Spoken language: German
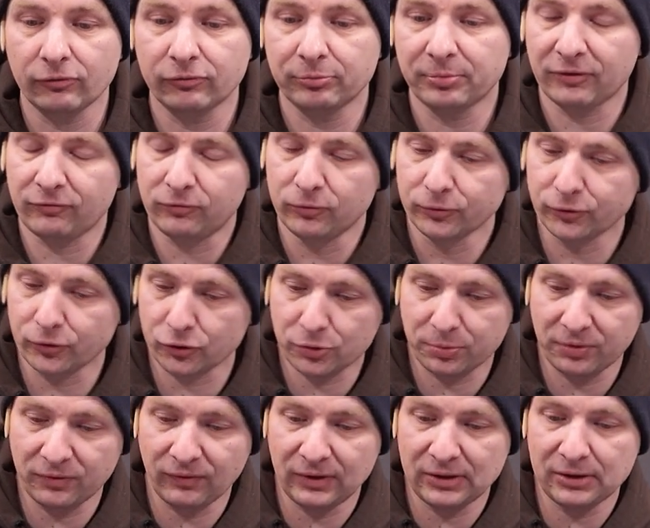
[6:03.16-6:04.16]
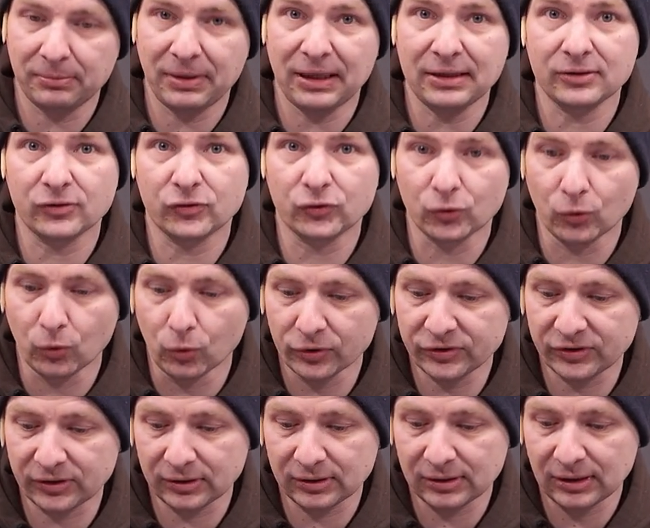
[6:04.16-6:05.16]
oft bei Flugzeugspielen, wenn die Bases zu hoch
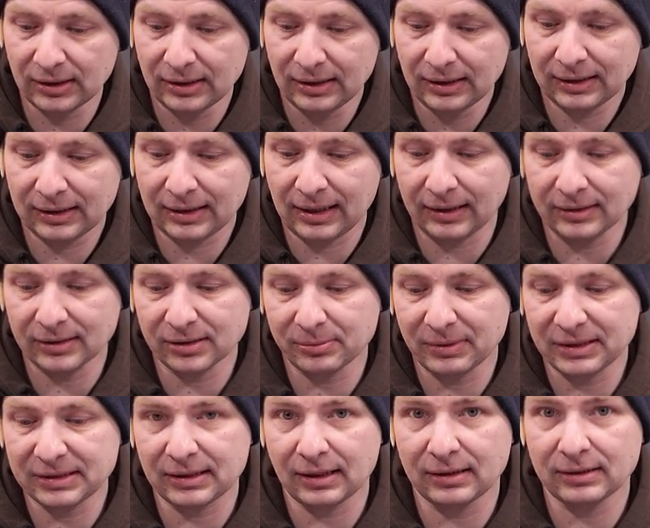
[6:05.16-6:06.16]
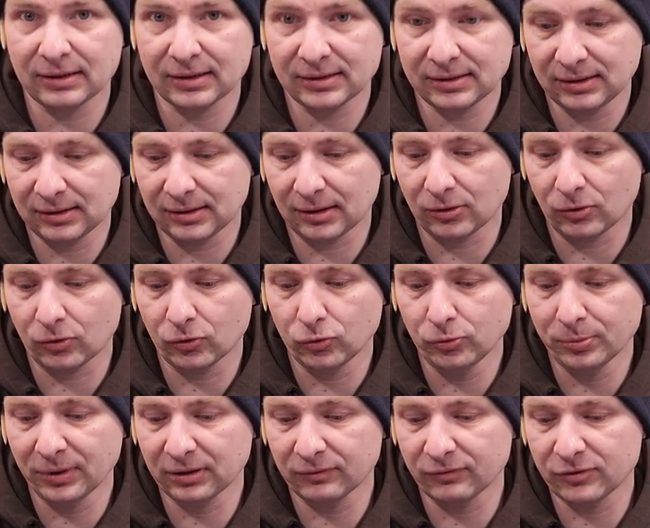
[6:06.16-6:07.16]
sind, kann es mal sein, dass die dann auch
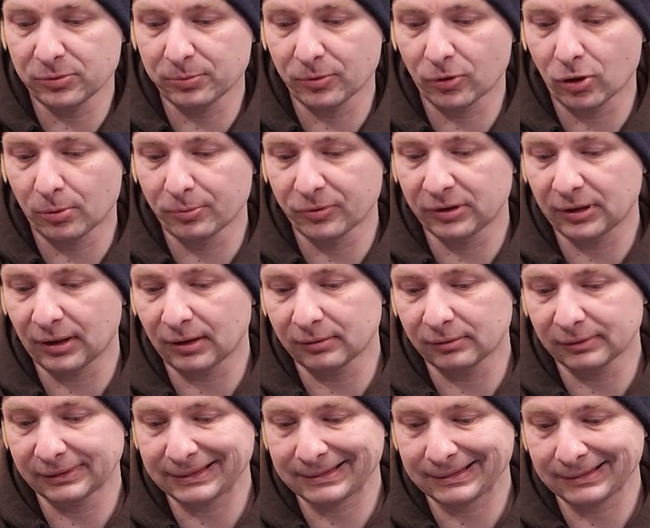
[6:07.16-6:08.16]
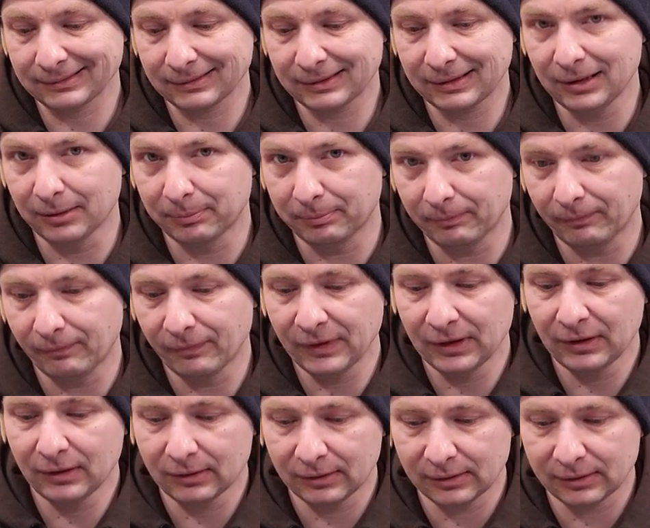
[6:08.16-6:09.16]
Übergewicht bekommen und dann kippen.
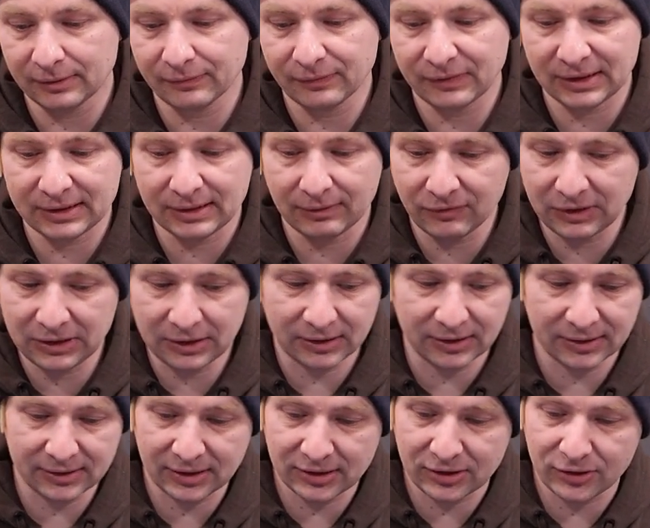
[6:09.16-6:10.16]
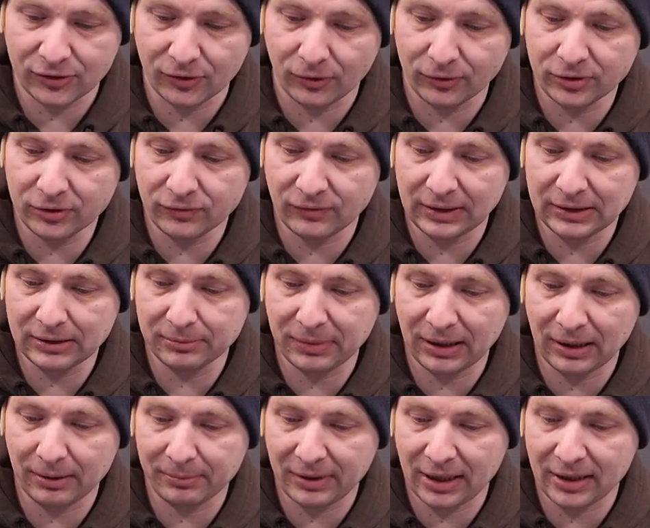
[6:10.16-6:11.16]
Ne? Das haben wir hier tatsächlich auch nicht, weil die
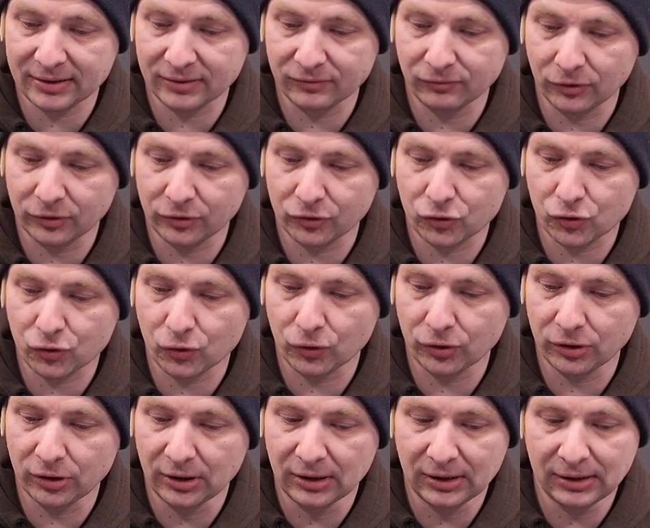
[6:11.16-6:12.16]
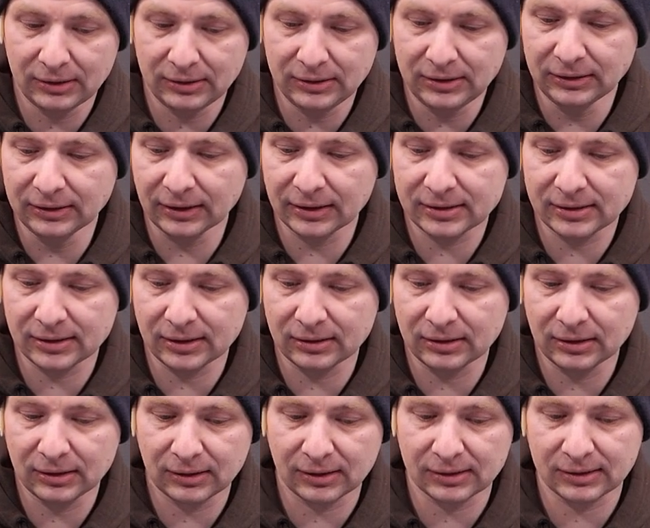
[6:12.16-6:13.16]
Basen wirklich schön niedrig
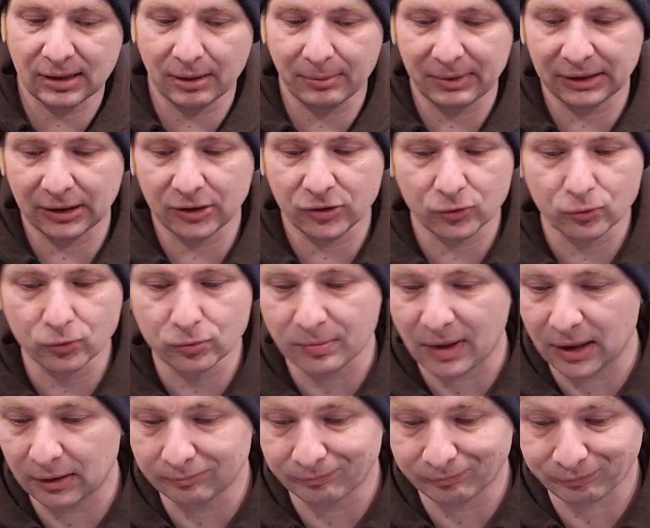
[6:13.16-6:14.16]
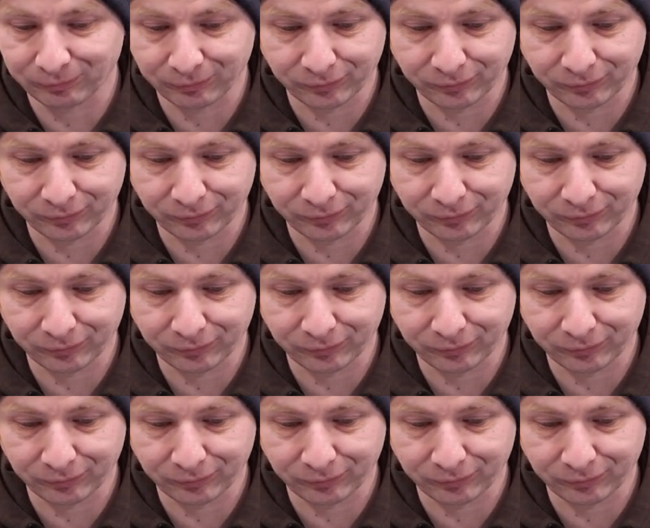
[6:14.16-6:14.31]
sind. Das kann man recht gut machen.